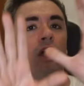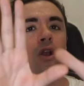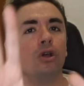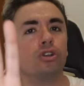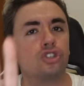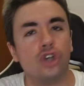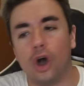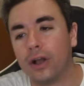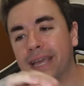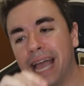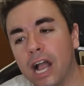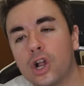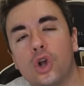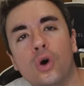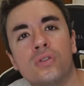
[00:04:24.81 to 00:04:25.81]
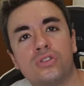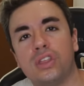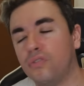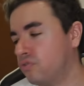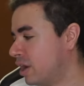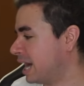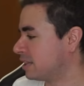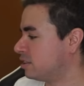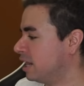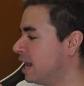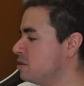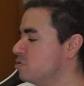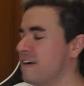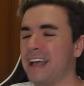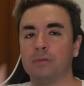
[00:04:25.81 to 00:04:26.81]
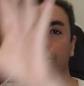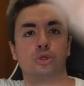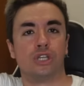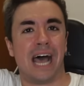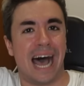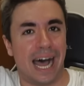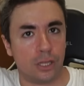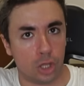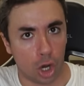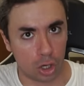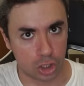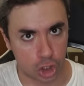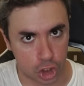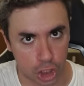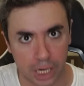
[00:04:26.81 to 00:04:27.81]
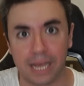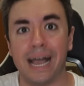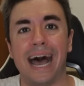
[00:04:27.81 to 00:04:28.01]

lo so che a conti fatti la Juventus ad oggi